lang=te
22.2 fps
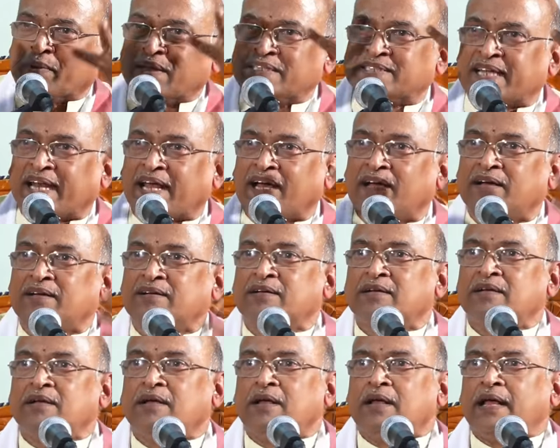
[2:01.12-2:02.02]
ఈ
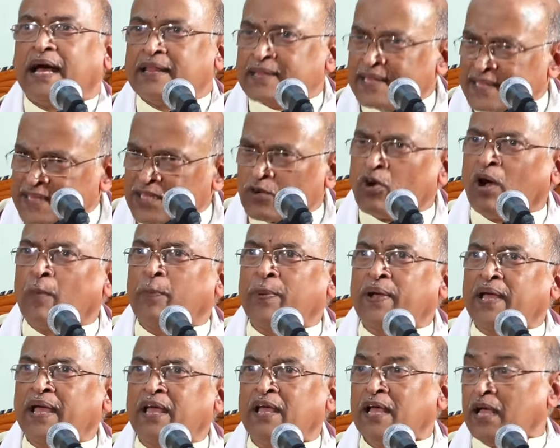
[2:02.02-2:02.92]
అదంత
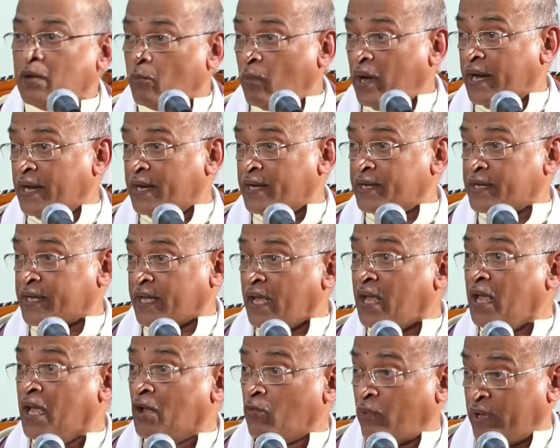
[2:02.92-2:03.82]
గొప్పకి మా ఇంటికి
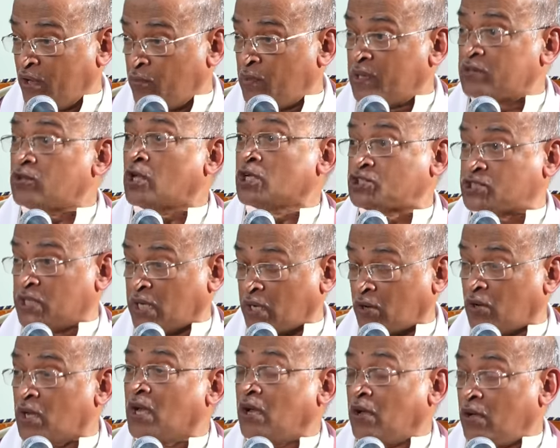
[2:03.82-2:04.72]
వెయ్యి మంది
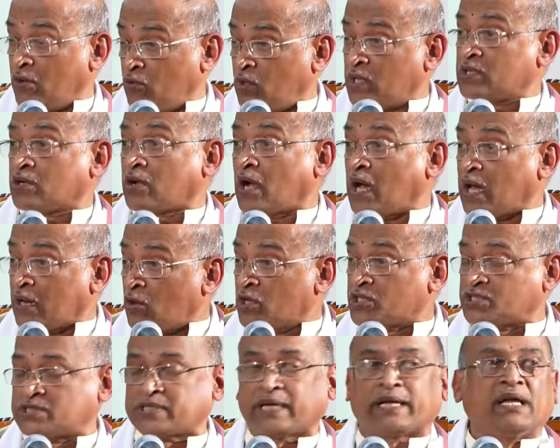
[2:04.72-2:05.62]
వచ్చారు వంద కార్లు
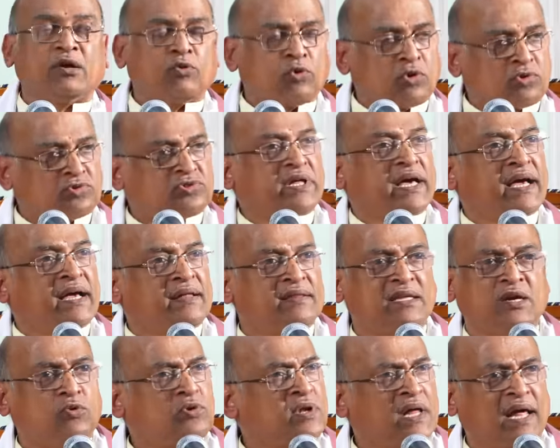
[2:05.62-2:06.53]
వచ్చాయి ఎవడు వస్తే
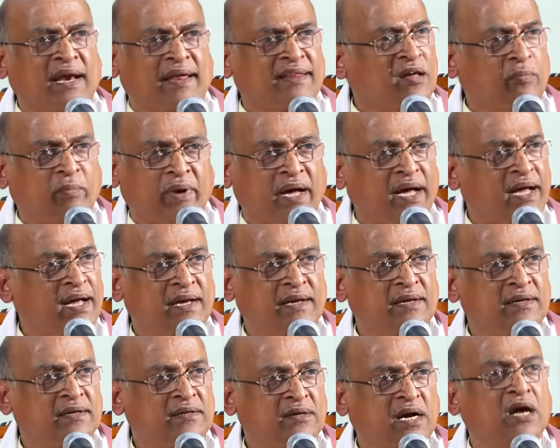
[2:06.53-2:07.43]
దేవుడు రాలేదమ్మా
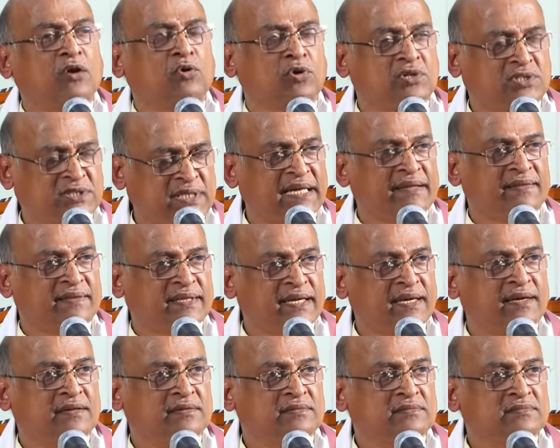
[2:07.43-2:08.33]
కార్లు వచ్చాయి అంతే
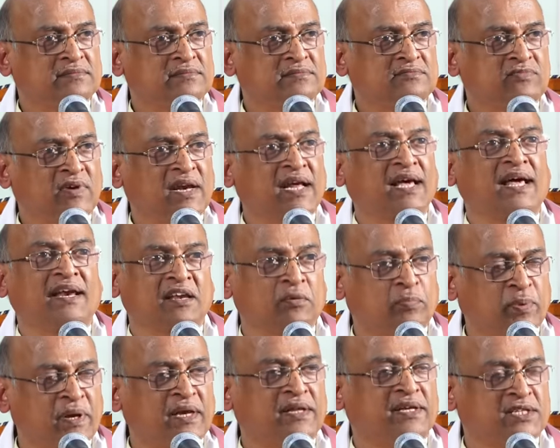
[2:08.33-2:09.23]
మరకాలు
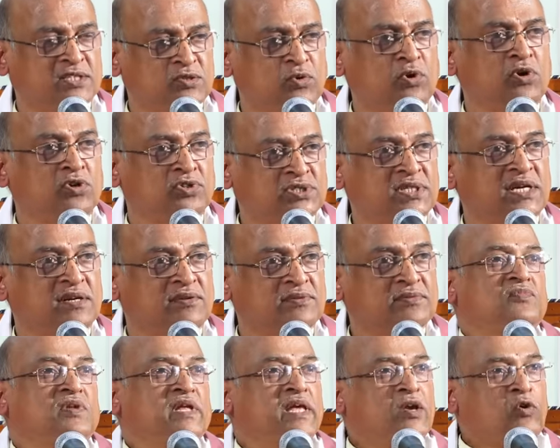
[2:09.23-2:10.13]
రిపేర్ చేసేవాళ్ళు వచ్చారు
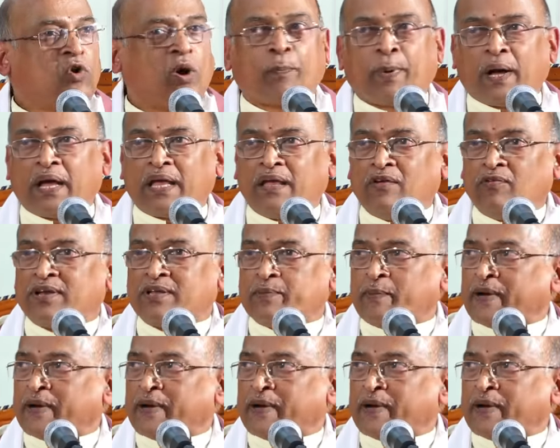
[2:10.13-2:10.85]
ఈ గొప్ప ఈవిడ